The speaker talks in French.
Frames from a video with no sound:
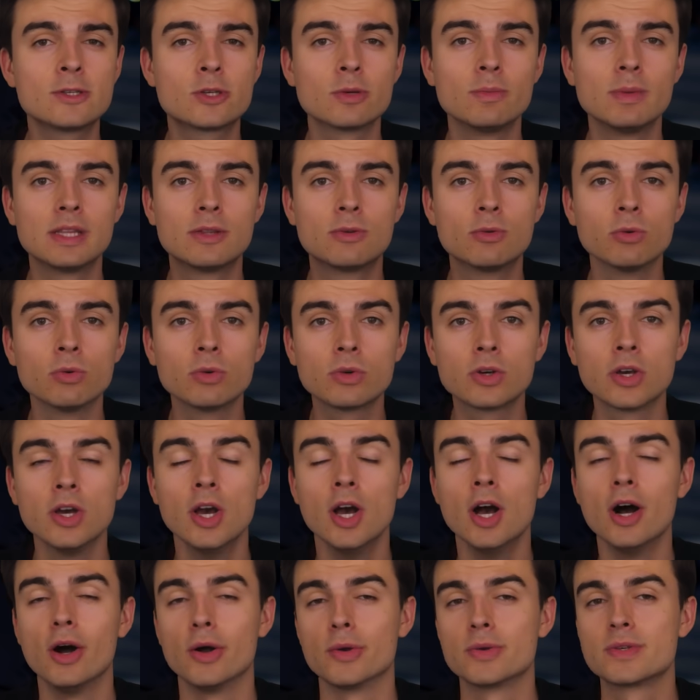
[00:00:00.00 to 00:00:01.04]
se mettent donc
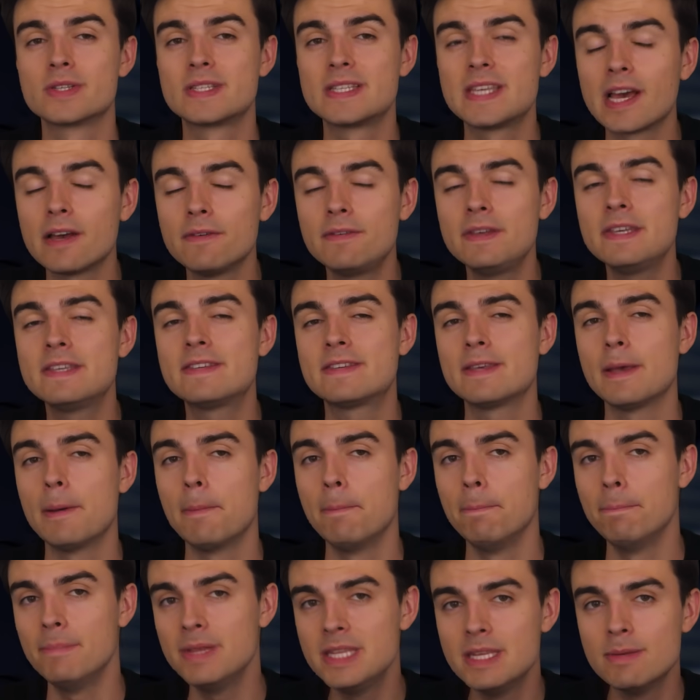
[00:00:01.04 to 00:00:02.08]
en service
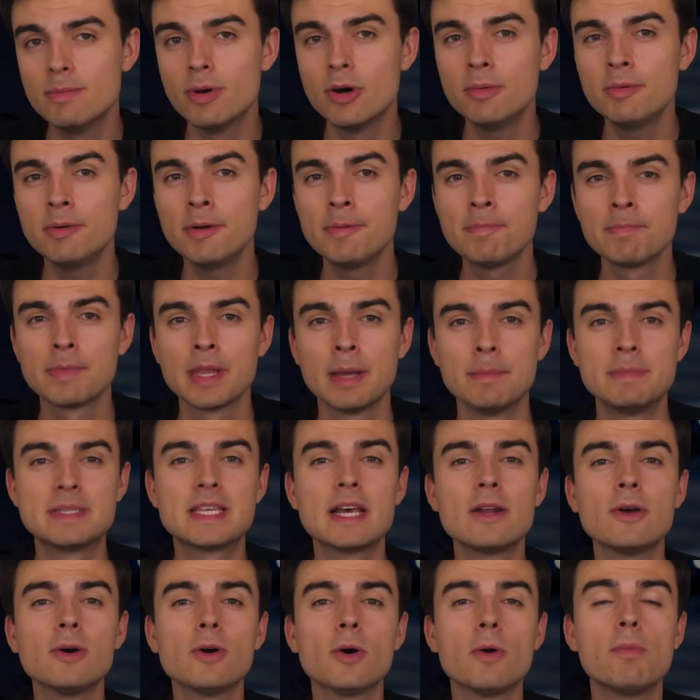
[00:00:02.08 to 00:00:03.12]
minimum. Mais
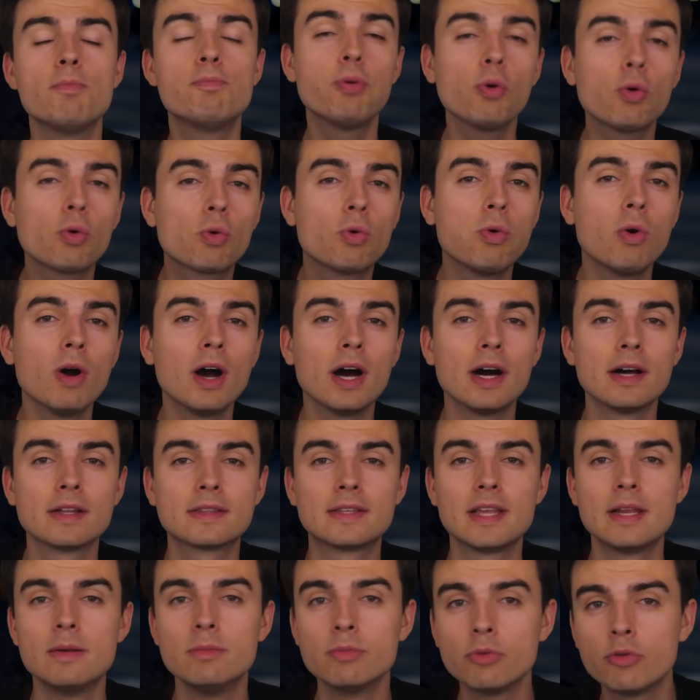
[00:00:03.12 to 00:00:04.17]
alors pourquoi un
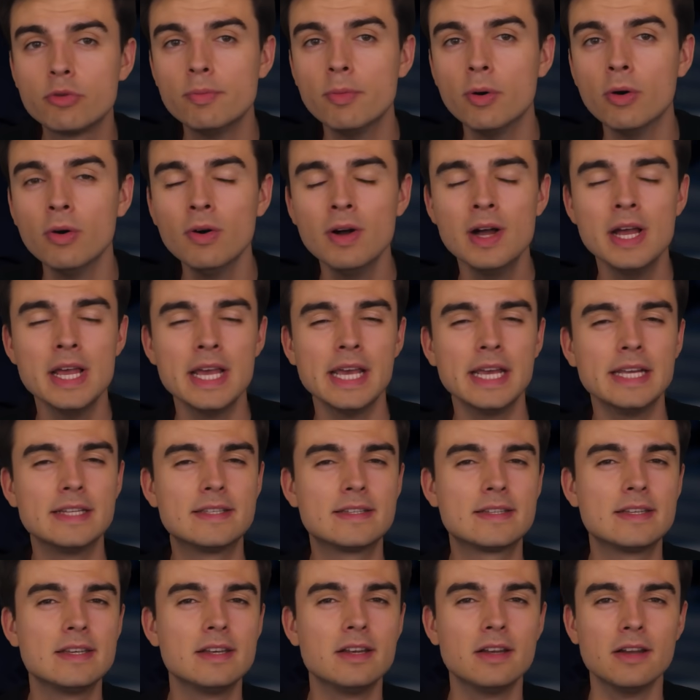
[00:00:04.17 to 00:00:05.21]
tel mouvement
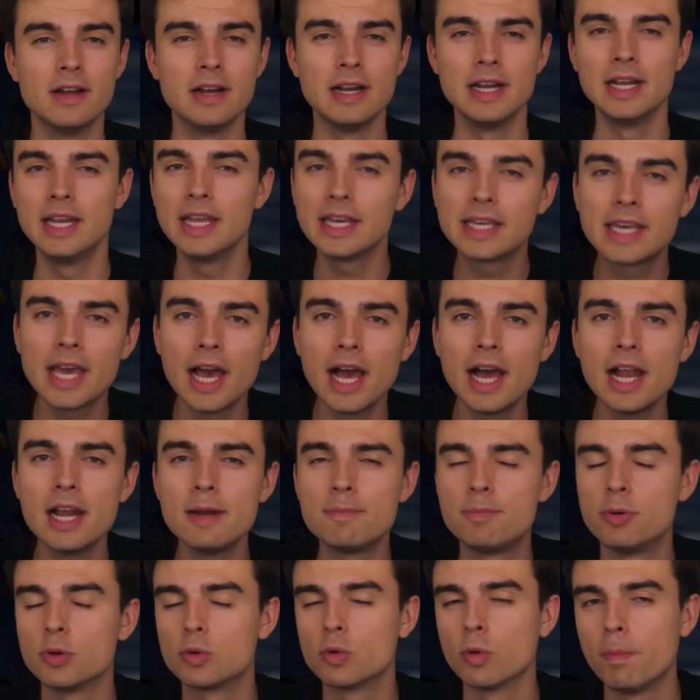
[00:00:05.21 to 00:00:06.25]
Est-il
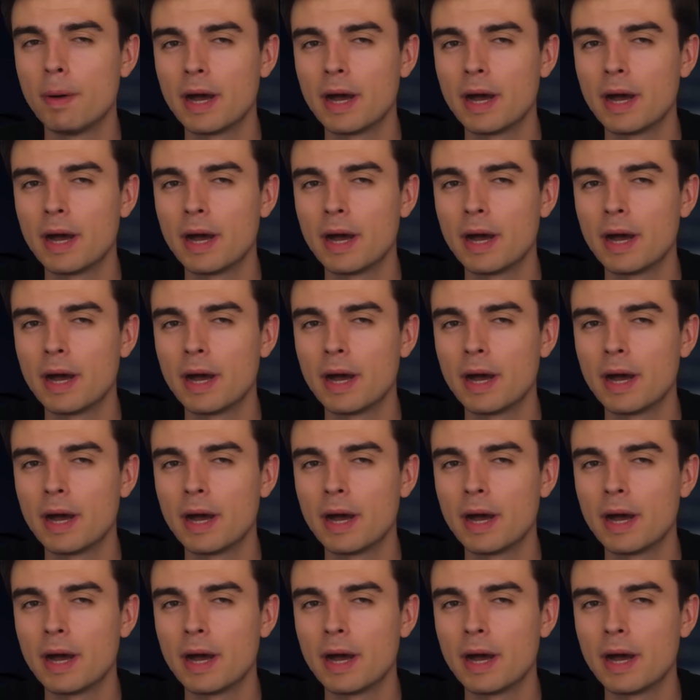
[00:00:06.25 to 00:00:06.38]
légal Peut-on